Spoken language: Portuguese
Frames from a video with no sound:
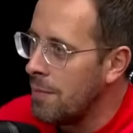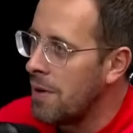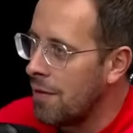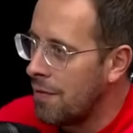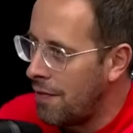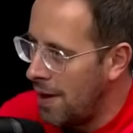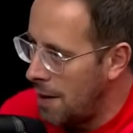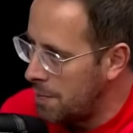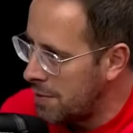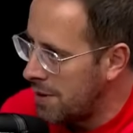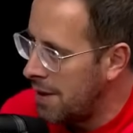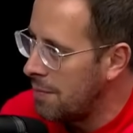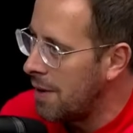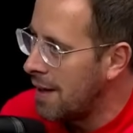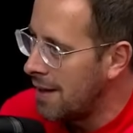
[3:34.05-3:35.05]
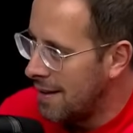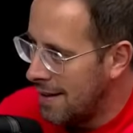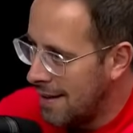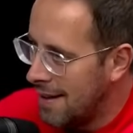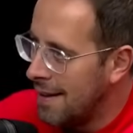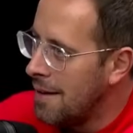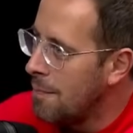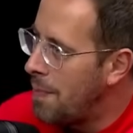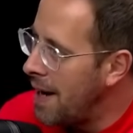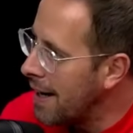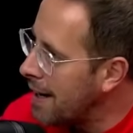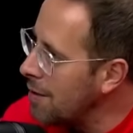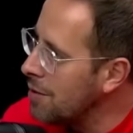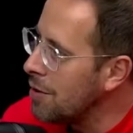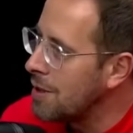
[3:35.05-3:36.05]
hein, mano? Vou falar pra você, mano. Pena
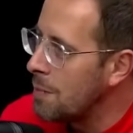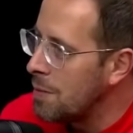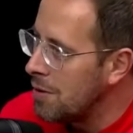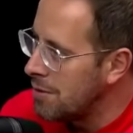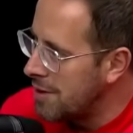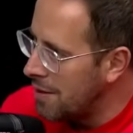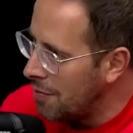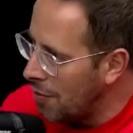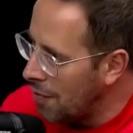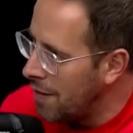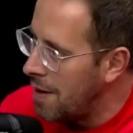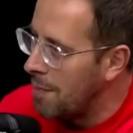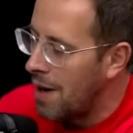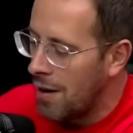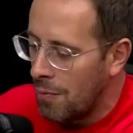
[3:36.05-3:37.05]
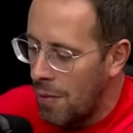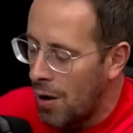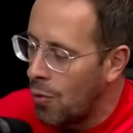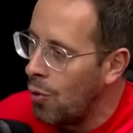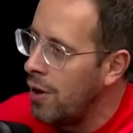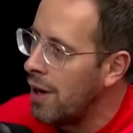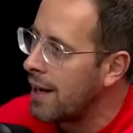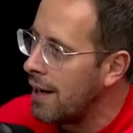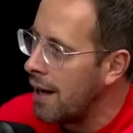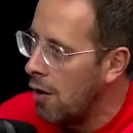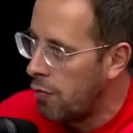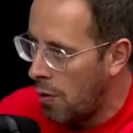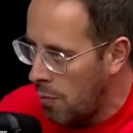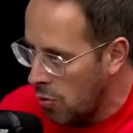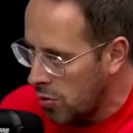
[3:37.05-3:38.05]
que não deu tempo de eu desenvolver, mano. O bagulho é que.
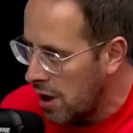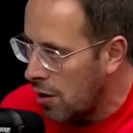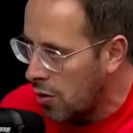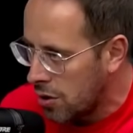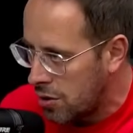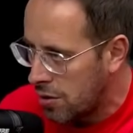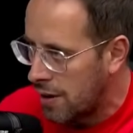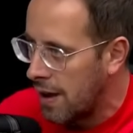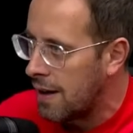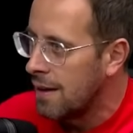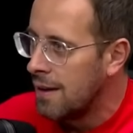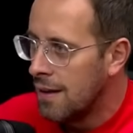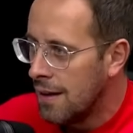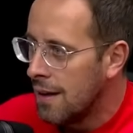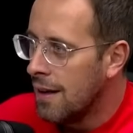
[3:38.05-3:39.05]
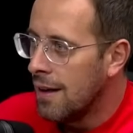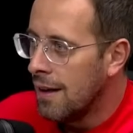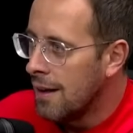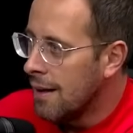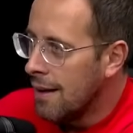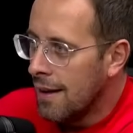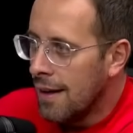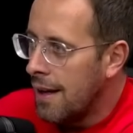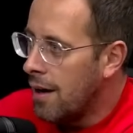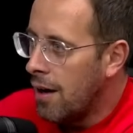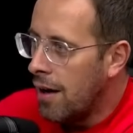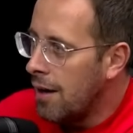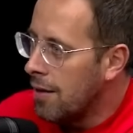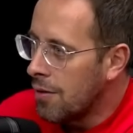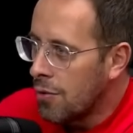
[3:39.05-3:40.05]
Eu vou montar outro, cara.
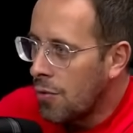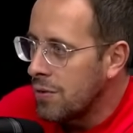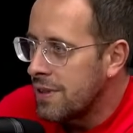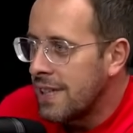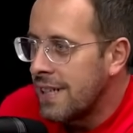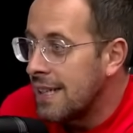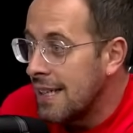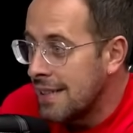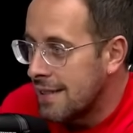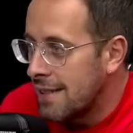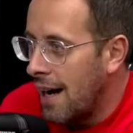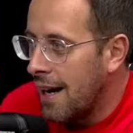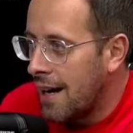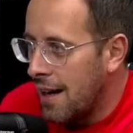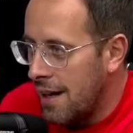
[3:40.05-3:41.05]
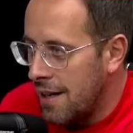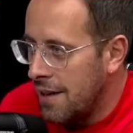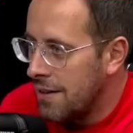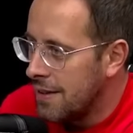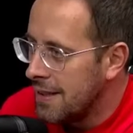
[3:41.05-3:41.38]
Enfim. Eu, eu não consegui testar, Ricardinho.